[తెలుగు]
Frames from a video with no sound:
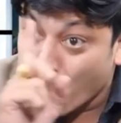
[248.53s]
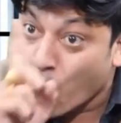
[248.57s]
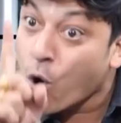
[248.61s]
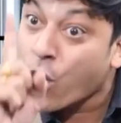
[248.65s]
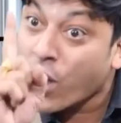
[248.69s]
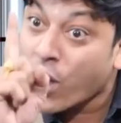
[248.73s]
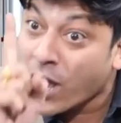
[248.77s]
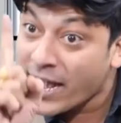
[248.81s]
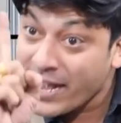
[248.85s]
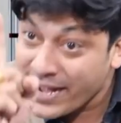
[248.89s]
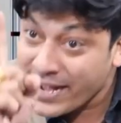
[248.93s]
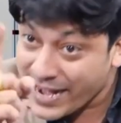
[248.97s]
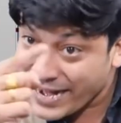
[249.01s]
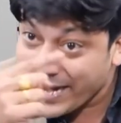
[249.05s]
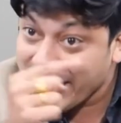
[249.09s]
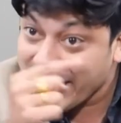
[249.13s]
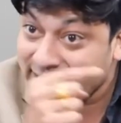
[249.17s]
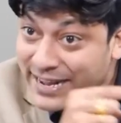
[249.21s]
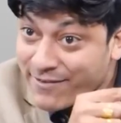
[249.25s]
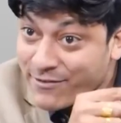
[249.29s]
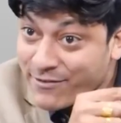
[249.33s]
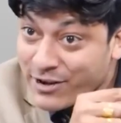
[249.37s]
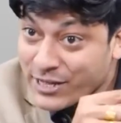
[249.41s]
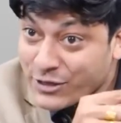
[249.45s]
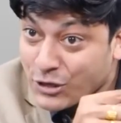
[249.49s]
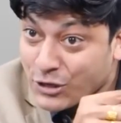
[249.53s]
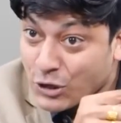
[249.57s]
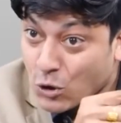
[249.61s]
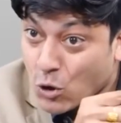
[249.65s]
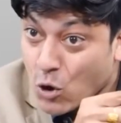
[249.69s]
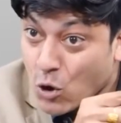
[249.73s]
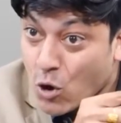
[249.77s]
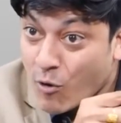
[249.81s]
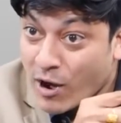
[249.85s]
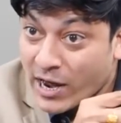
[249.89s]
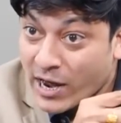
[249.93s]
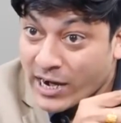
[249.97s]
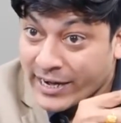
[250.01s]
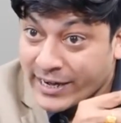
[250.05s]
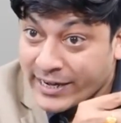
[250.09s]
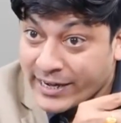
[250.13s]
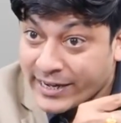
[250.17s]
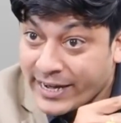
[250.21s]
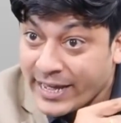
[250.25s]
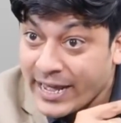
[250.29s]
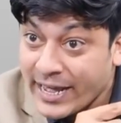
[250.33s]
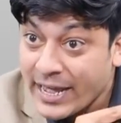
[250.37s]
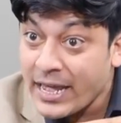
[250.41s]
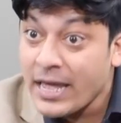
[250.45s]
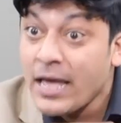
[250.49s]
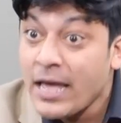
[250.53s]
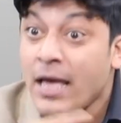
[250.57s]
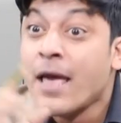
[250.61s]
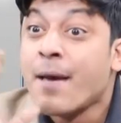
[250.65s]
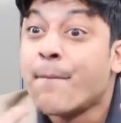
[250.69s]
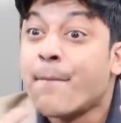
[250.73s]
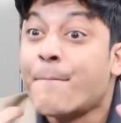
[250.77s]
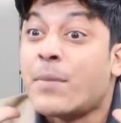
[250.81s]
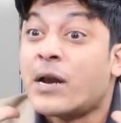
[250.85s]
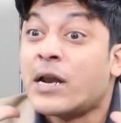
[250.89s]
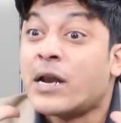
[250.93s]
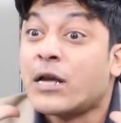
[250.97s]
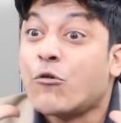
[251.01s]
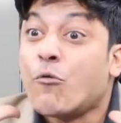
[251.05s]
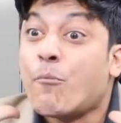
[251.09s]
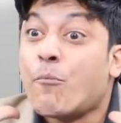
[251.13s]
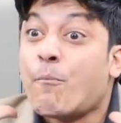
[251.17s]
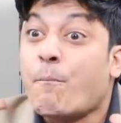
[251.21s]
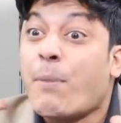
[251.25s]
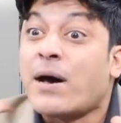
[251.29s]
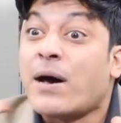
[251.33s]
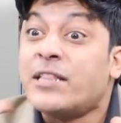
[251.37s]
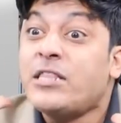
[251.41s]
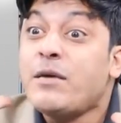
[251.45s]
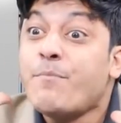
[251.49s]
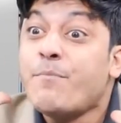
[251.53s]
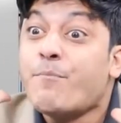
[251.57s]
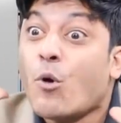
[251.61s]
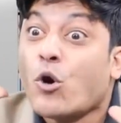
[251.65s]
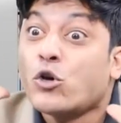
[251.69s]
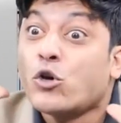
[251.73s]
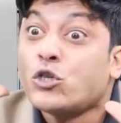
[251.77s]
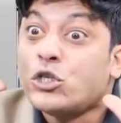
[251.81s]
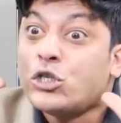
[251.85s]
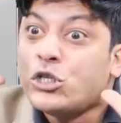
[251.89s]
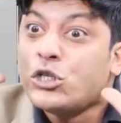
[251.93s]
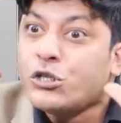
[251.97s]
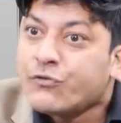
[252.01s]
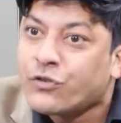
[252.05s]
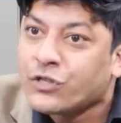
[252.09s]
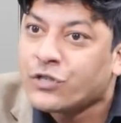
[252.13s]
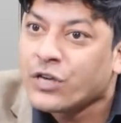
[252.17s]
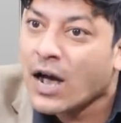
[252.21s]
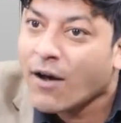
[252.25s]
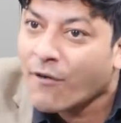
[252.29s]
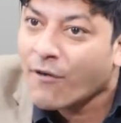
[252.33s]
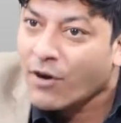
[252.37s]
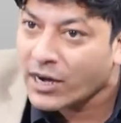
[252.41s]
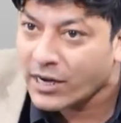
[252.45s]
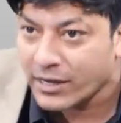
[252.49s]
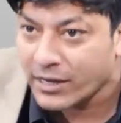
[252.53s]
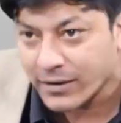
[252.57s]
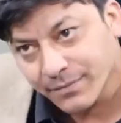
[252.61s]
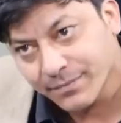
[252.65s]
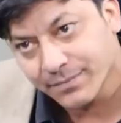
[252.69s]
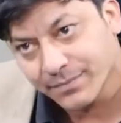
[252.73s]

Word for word: ఒక నెగిటివ్ని ఎదుర్కోవాలి అంటే మనకు పది పాజిటివ్స్ కావాలి